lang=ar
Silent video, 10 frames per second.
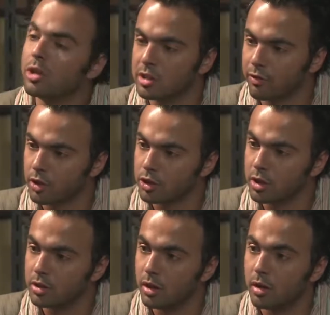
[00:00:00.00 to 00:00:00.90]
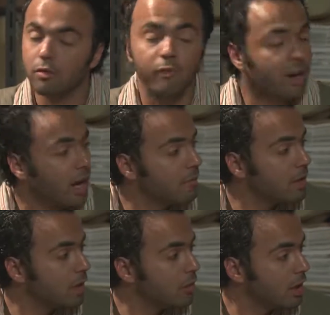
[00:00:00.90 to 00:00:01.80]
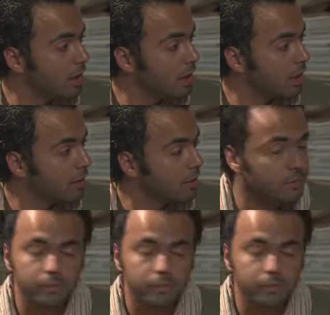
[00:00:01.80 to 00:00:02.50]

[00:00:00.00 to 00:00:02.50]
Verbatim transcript: انه لسه في رشيد في فرع امن الدوله اللي هناك